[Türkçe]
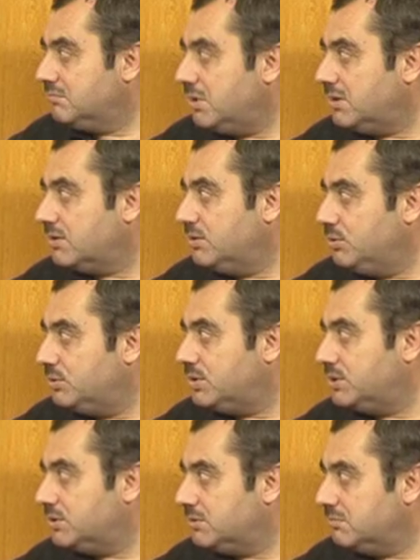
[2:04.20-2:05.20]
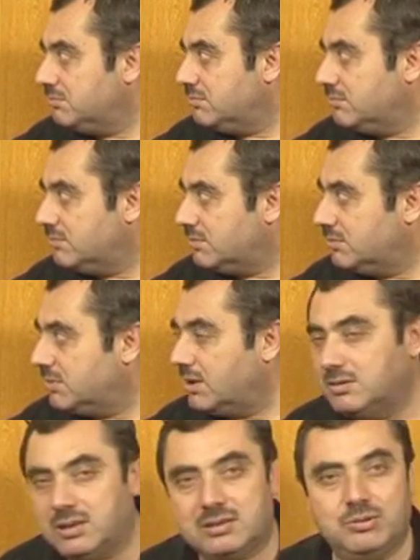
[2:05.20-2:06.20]
Belki yüz iş.
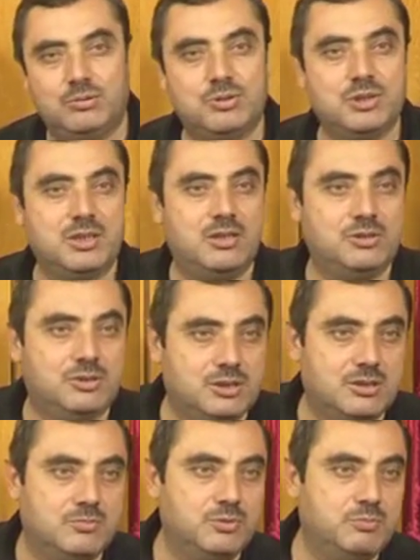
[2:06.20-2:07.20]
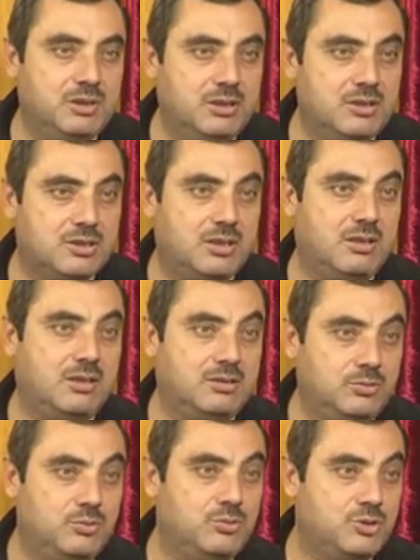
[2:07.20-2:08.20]
Ha, teknoloji geliştikçe bu bilgisayara da
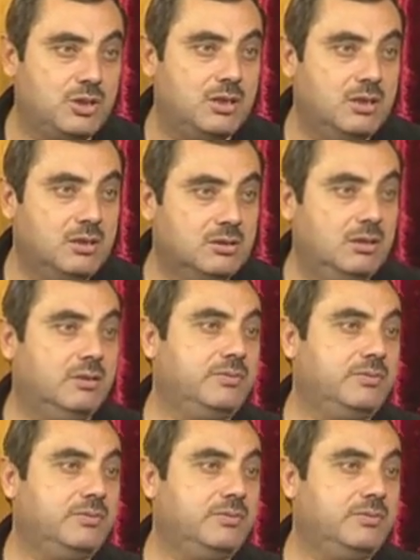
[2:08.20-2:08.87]
dönünce daha